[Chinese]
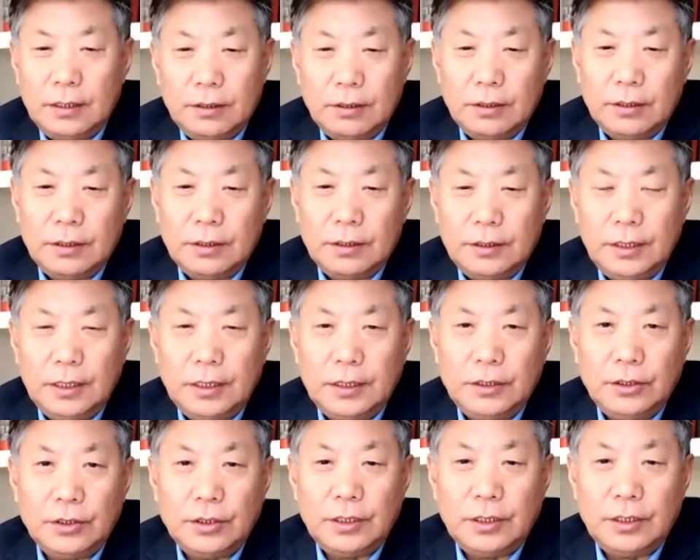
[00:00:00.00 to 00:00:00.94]
呃，这个
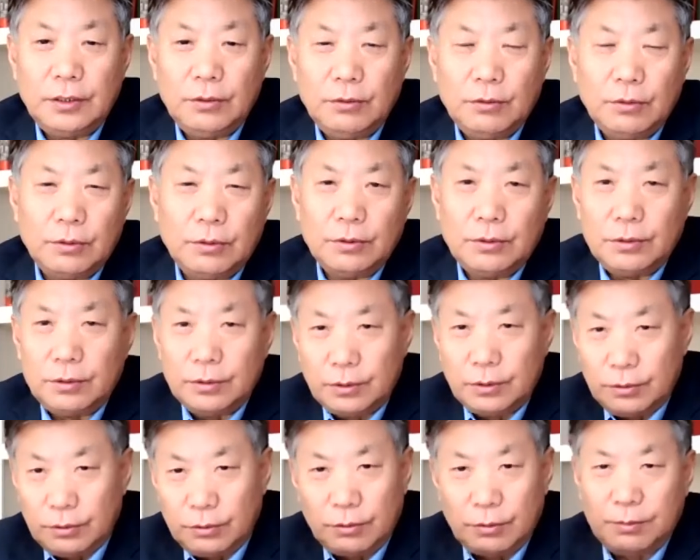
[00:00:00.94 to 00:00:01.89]
就是我
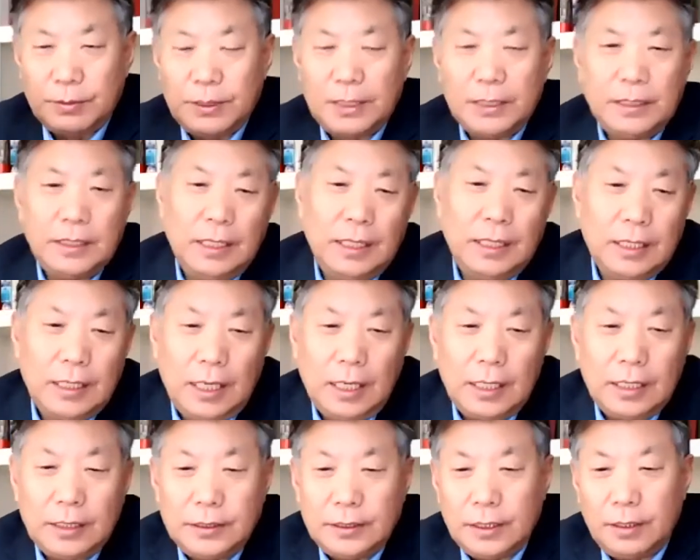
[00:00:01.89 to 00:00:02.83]
我们给大家
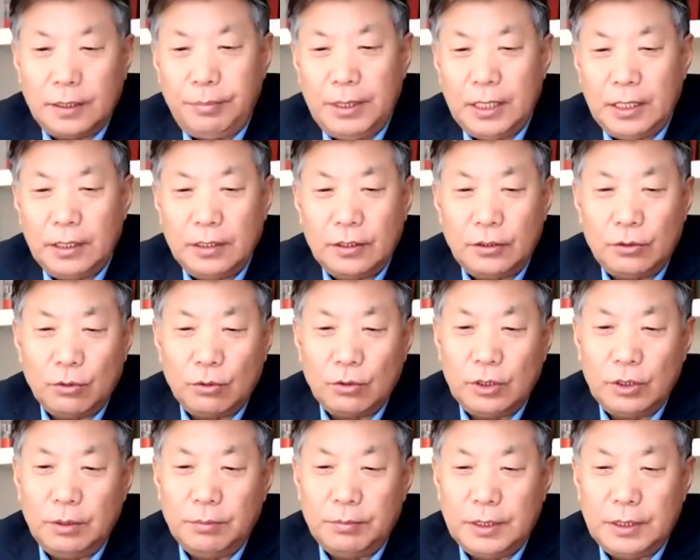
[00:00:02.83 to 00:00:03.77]
看了这个片子，如果
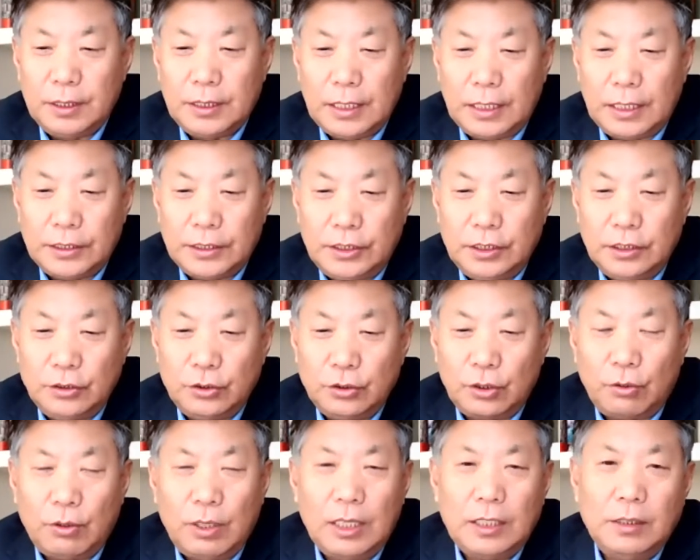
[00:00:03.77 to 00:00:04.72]
你们感兴趣
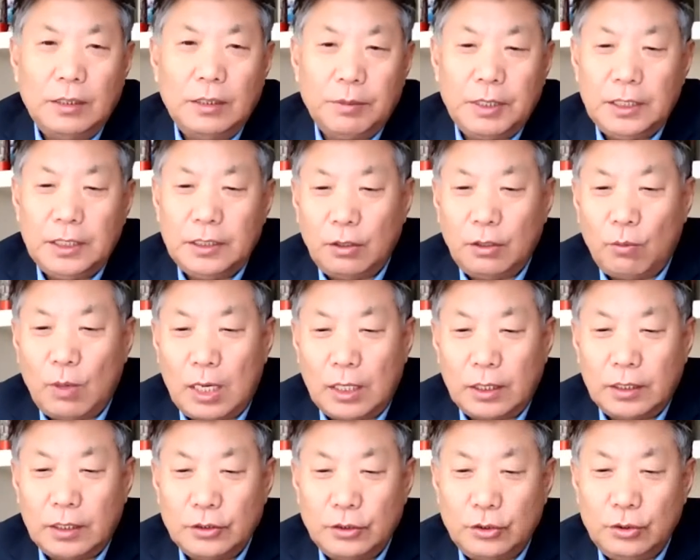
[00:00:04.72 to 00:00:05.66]
的话，你们可以到
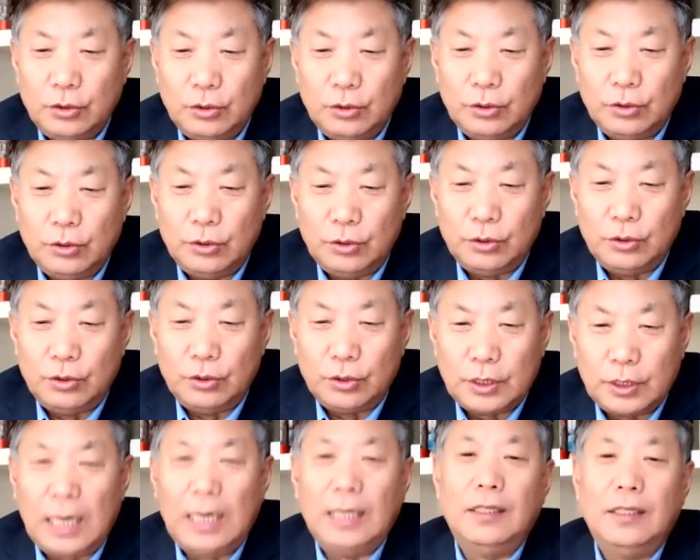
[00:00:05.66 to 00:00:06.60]
网上去
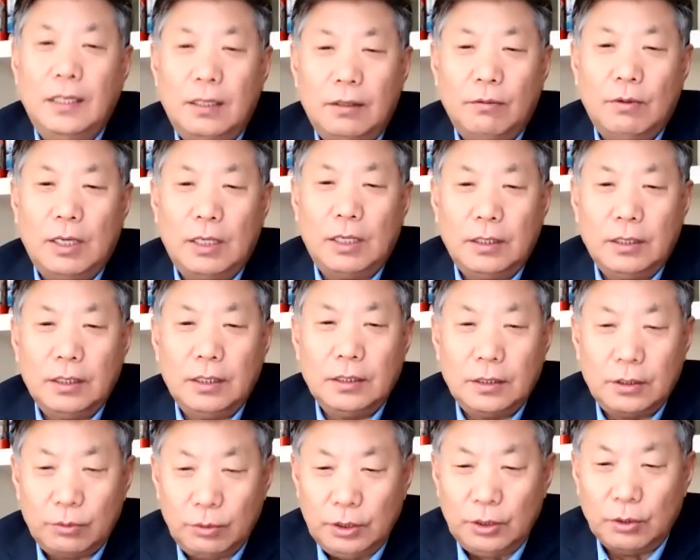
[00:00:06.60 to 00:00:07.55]
看啊，网
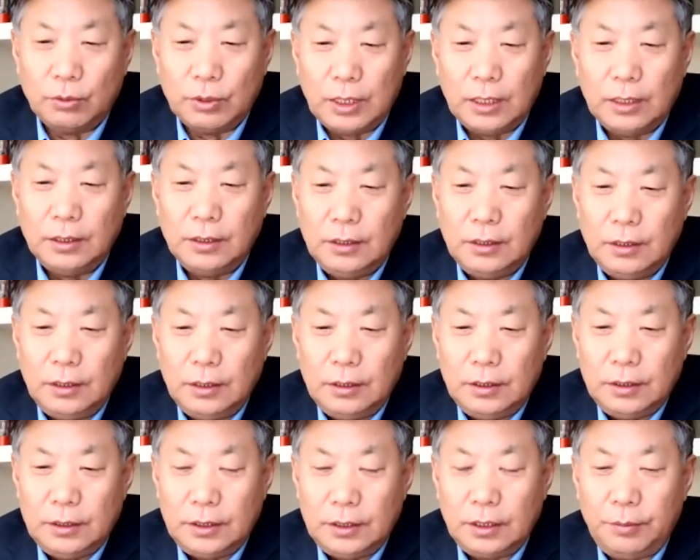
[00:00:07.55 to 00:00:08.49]
上会有的，
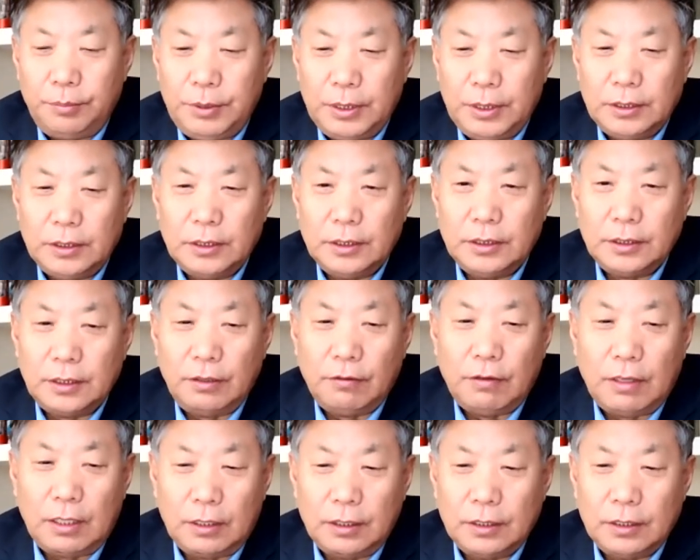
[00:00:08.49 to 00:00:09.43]
这个片子在
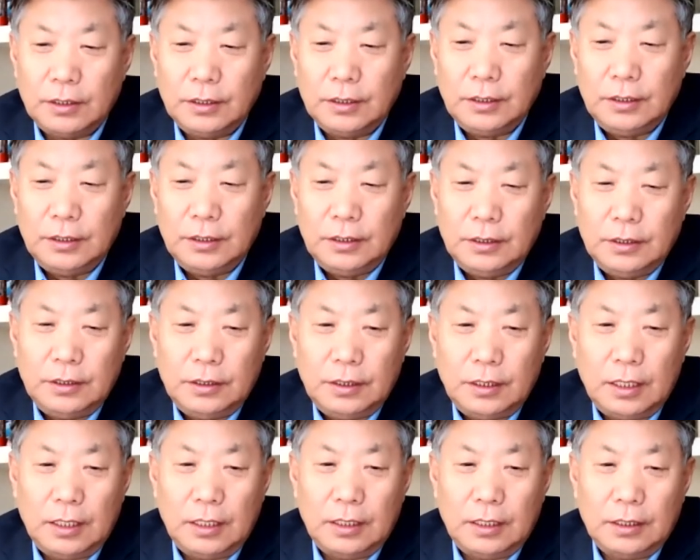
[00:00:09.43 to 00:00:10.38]
网上
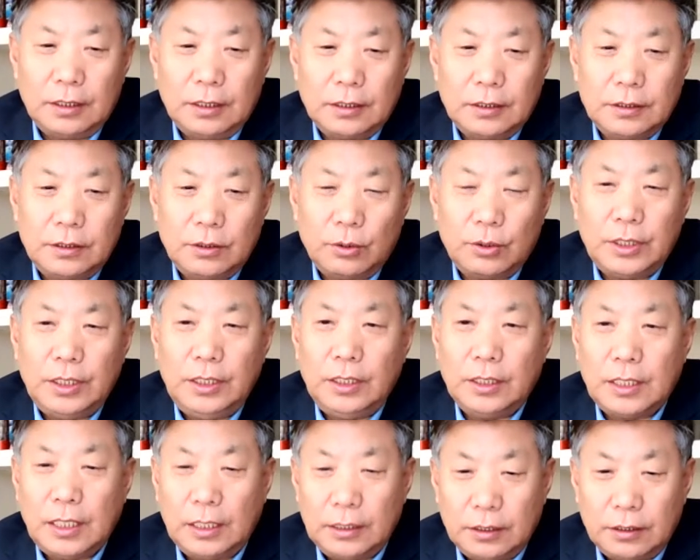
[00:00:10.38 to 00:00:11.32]
呃都可
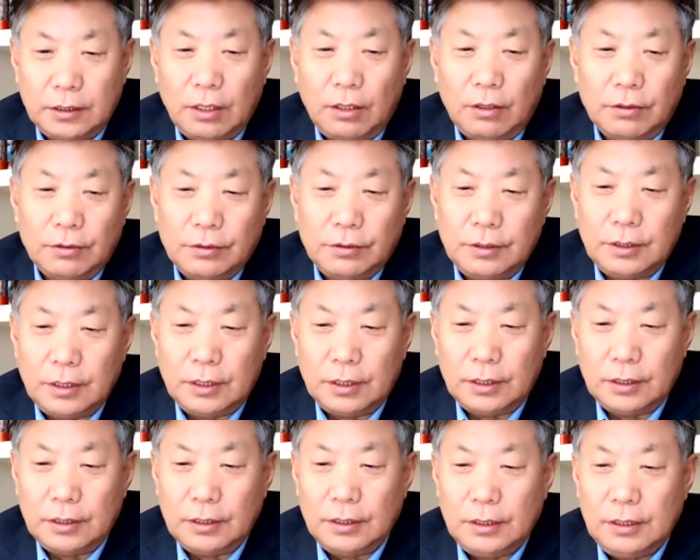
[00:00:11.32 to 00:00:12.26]
以看得到
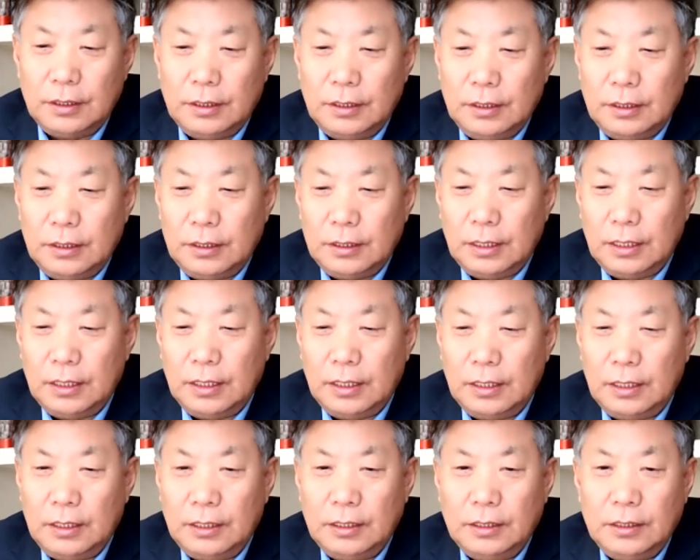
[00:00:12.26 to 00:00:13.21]
啊，
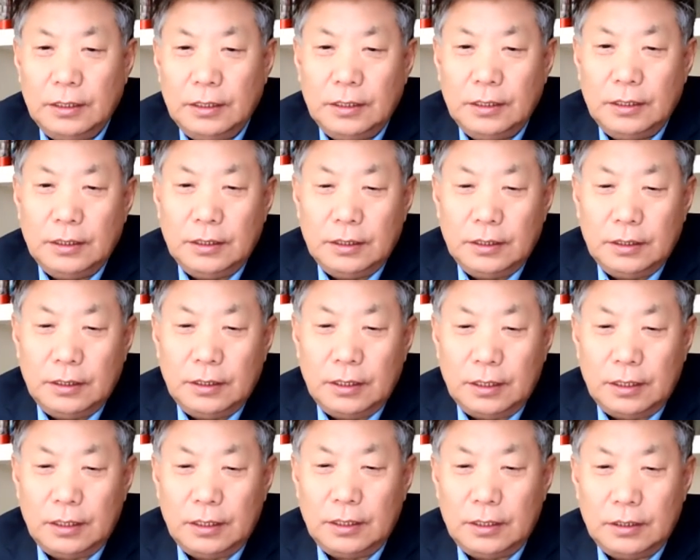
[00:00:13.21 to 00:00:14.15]
那
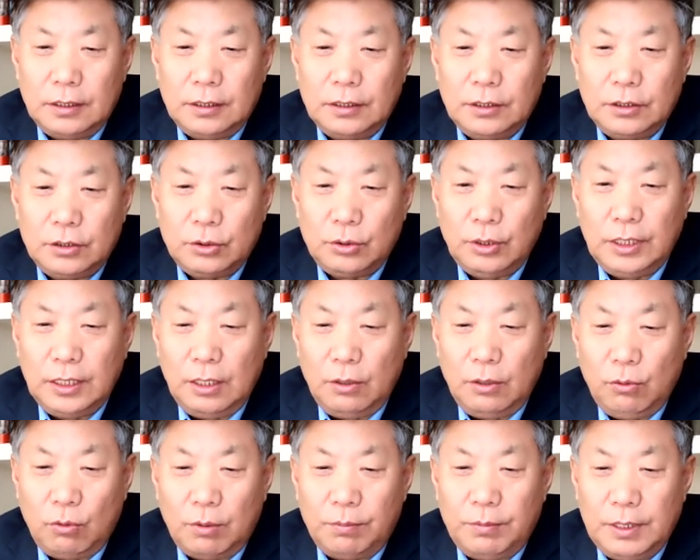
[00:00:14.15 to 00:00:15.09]
呃，所以呢，
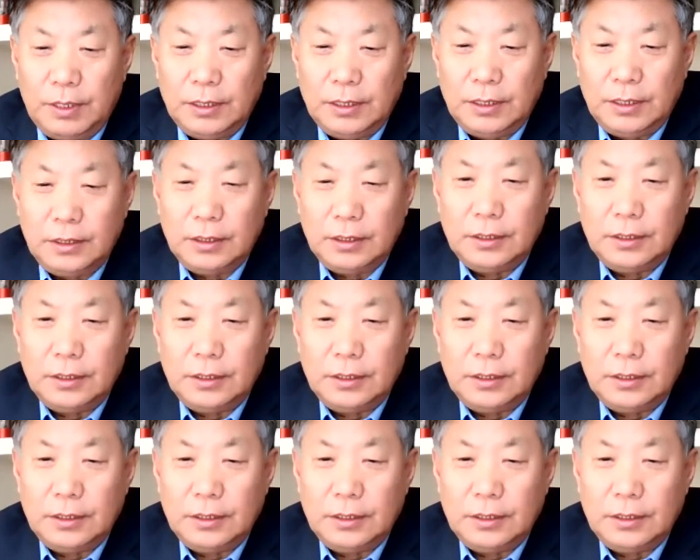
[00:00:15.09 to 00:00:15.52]
我们